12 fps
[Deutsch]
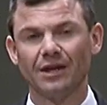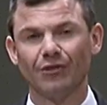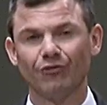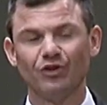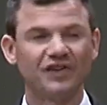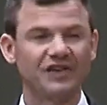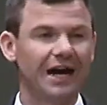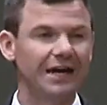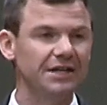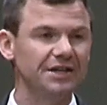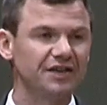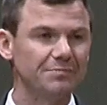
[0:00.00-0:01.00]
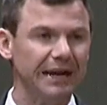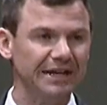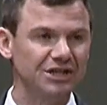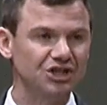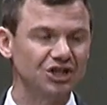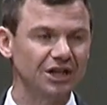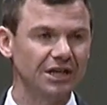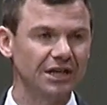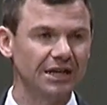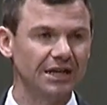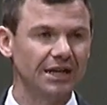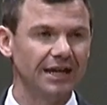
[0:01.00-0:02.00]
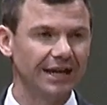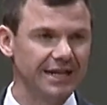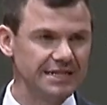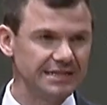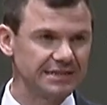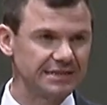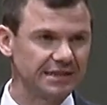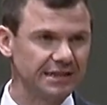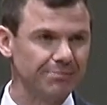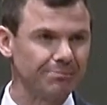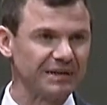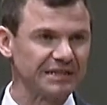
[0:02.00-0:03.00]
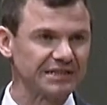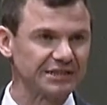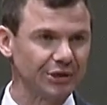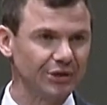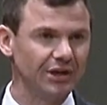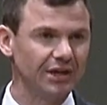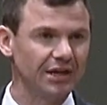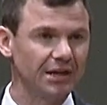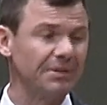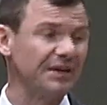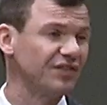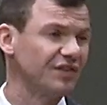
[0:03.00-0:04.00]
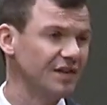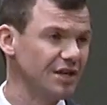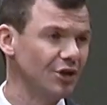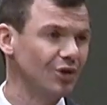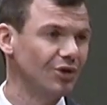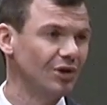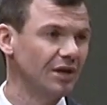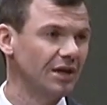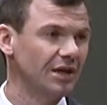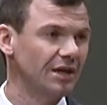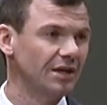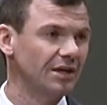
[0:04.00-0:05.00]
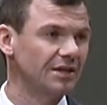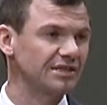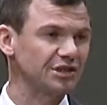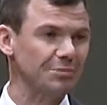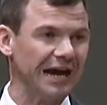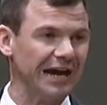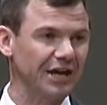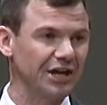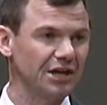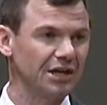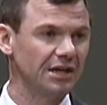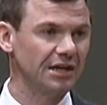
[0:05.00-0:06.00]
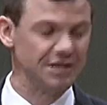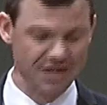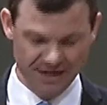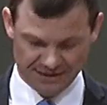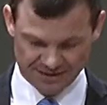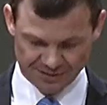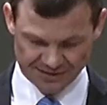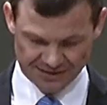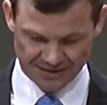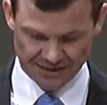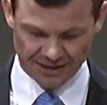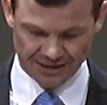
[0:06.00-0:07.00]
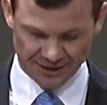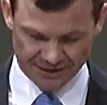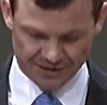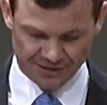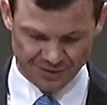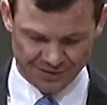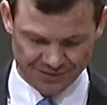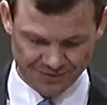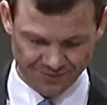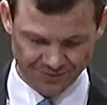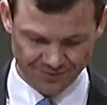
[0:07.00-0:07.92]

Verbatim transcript: für das Heil des Menschen ist die persönliche Beziehung zum Herrn Jesus Christus.